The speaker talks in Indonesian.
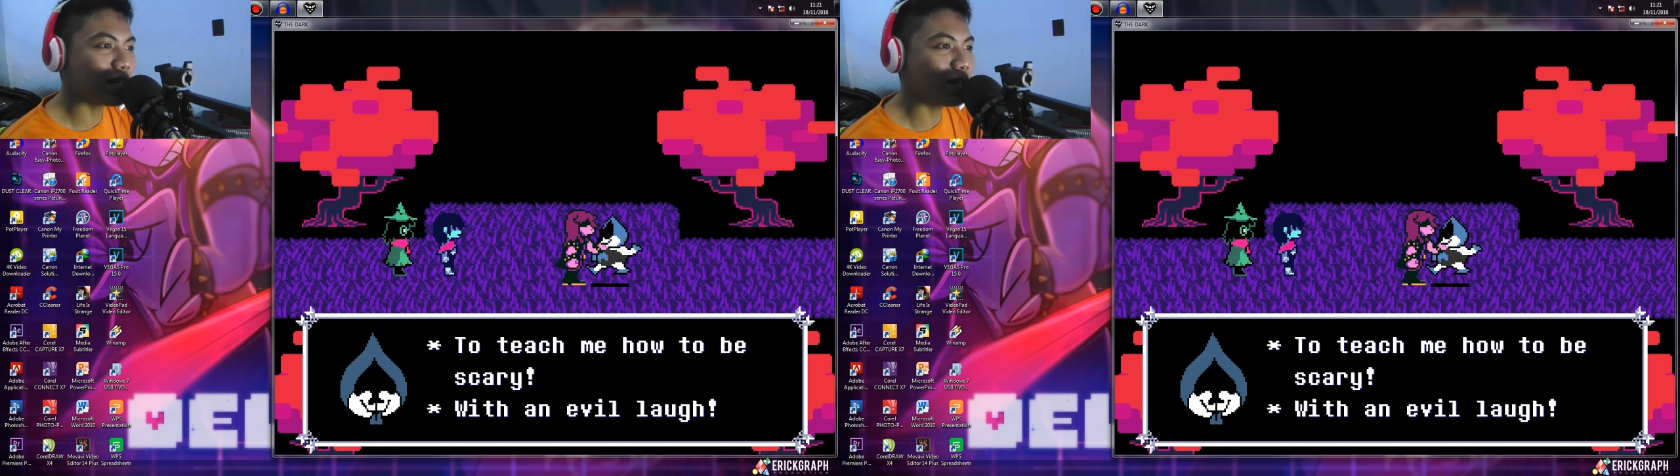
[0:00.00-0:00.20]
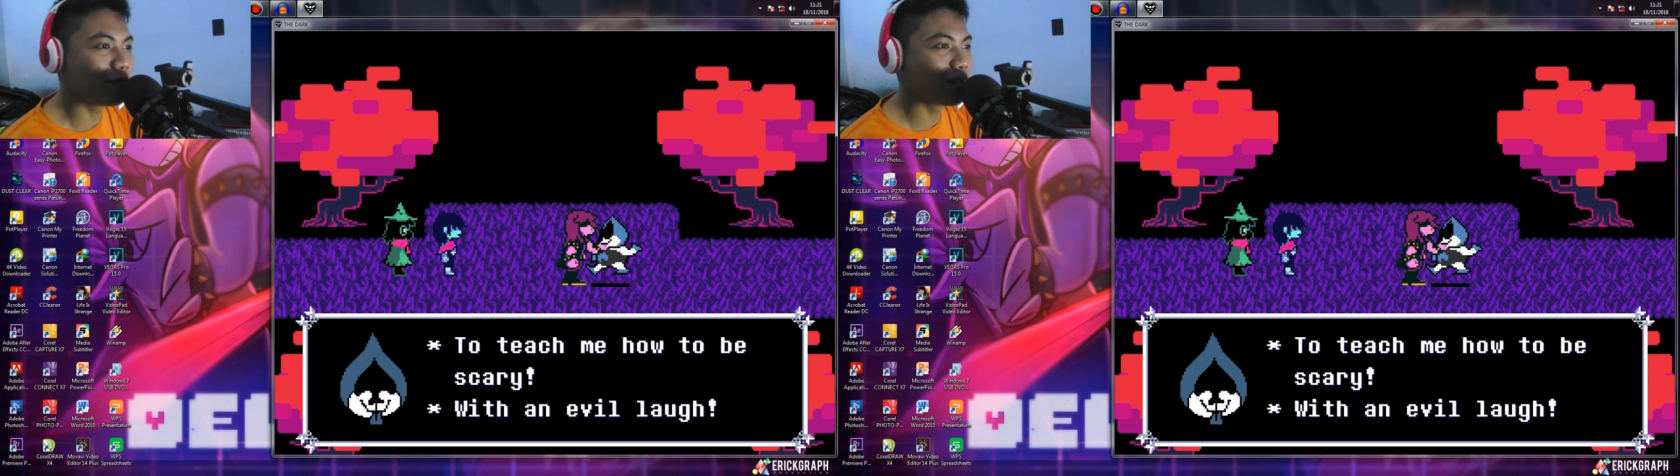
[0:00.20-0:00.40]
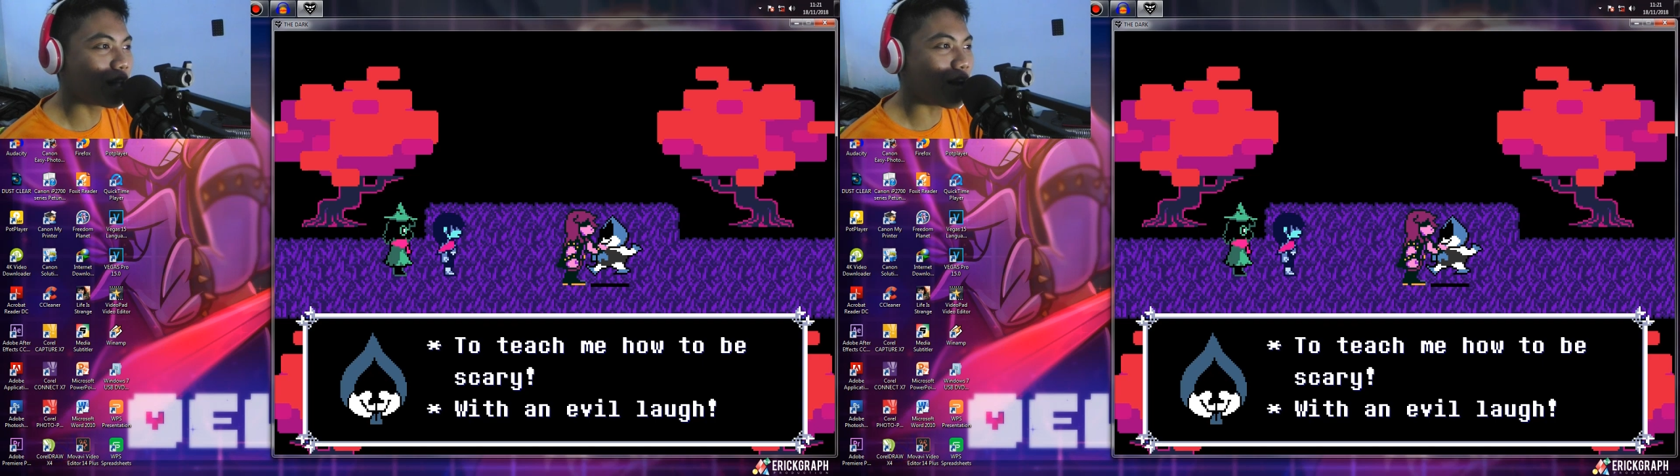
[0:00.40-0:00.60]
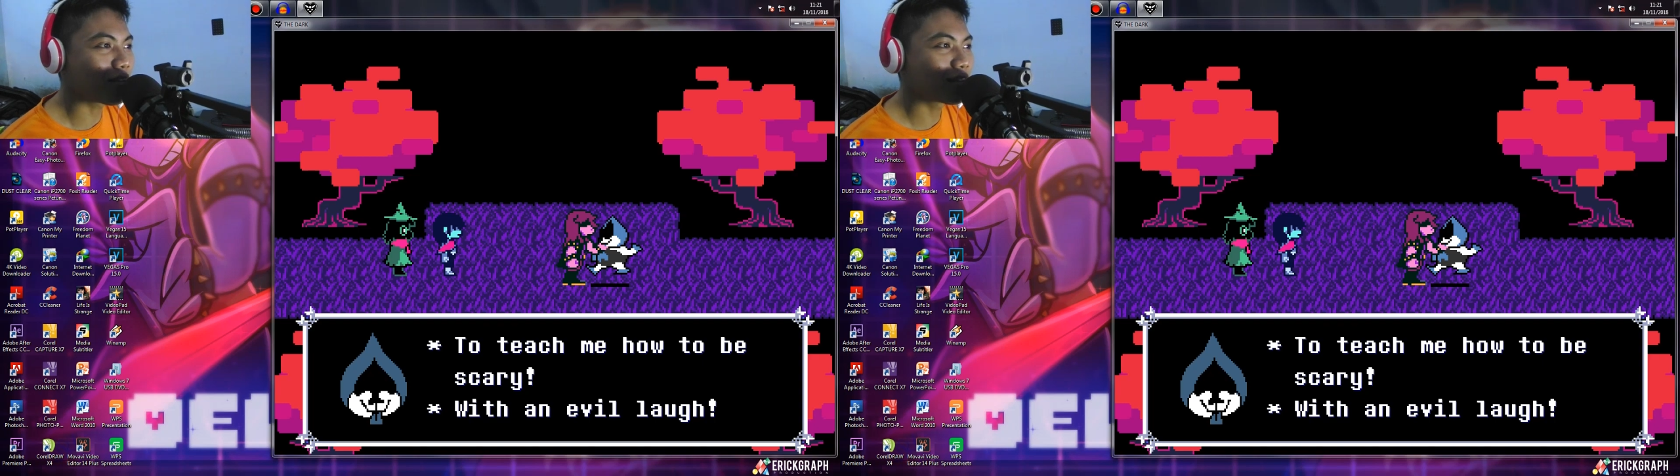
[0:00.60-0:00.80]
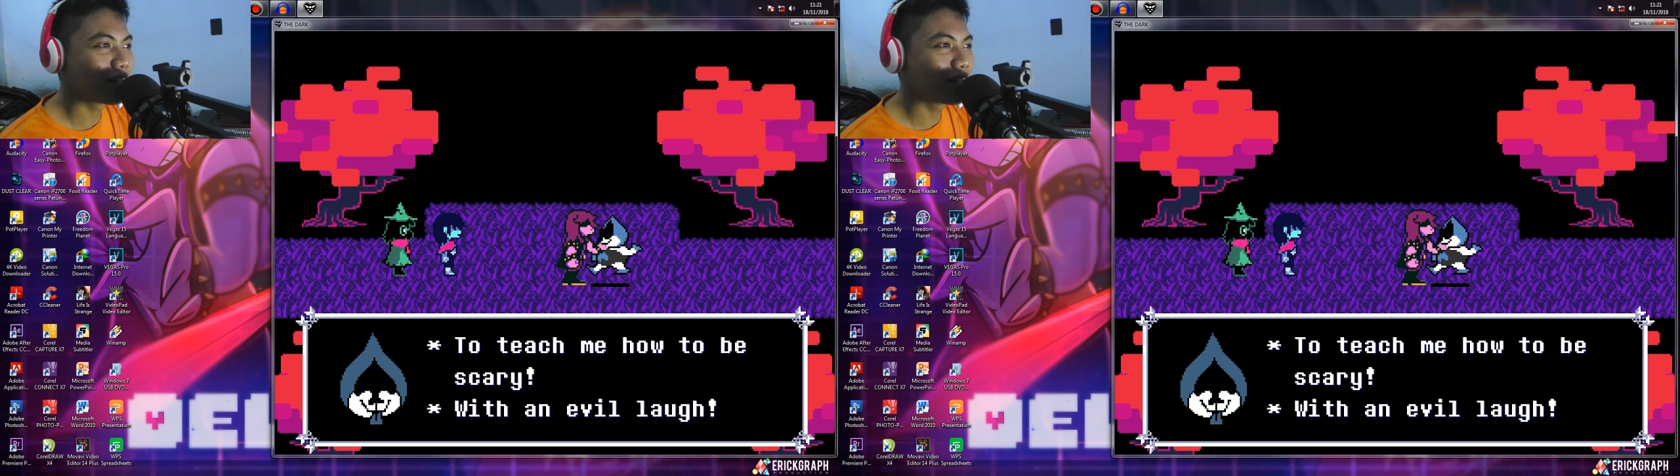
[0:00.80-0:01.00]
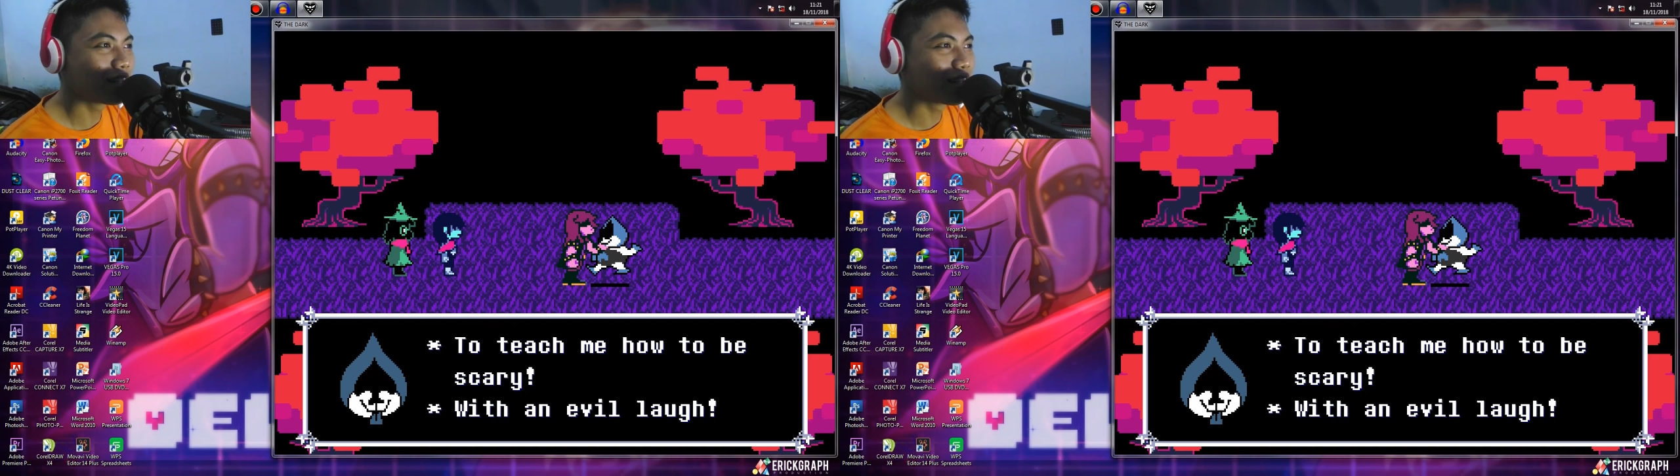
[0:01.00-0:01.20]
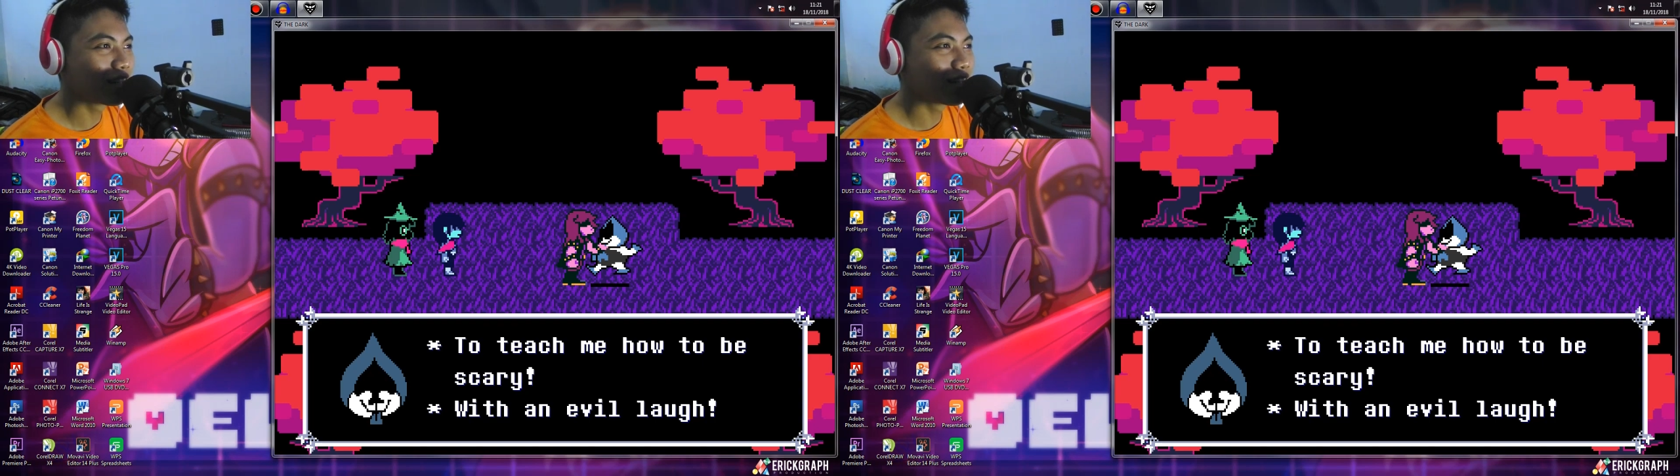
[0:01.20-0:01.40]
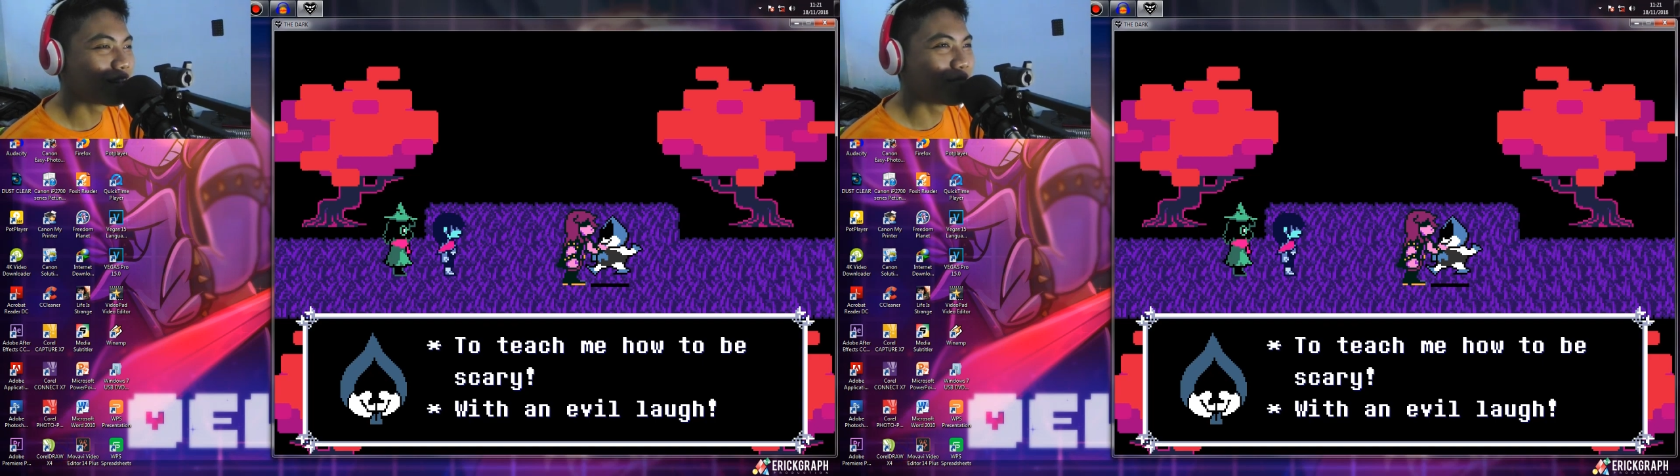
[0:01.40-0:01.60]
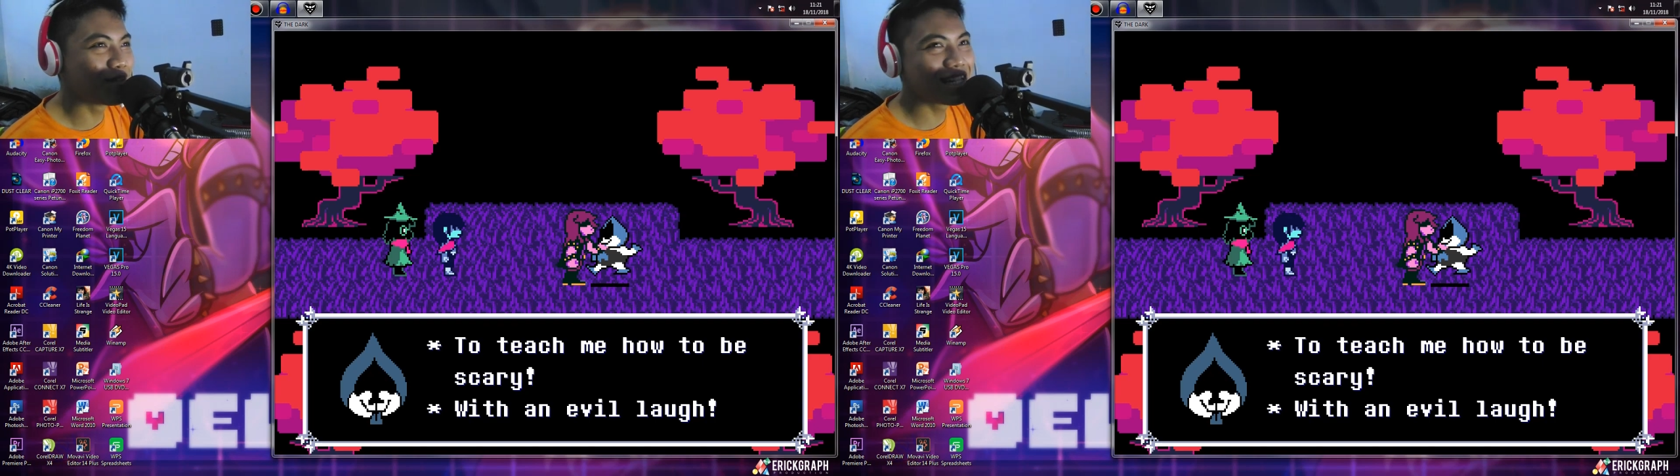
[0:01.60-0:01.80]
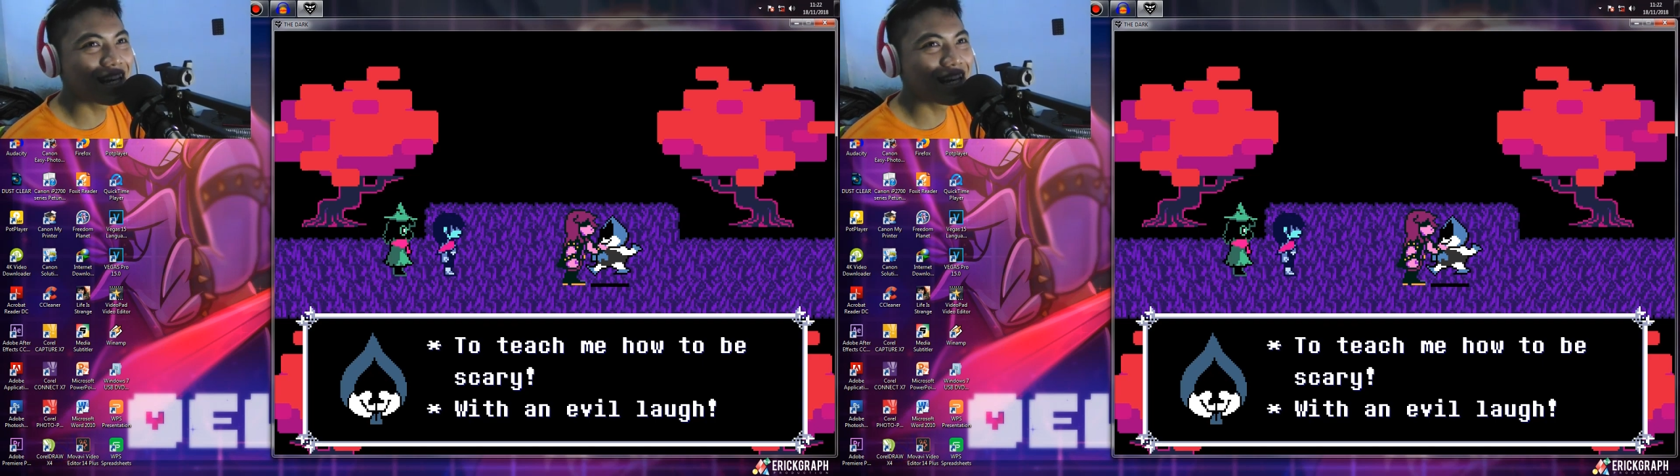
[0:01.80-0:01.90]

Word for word: evil loud. Menj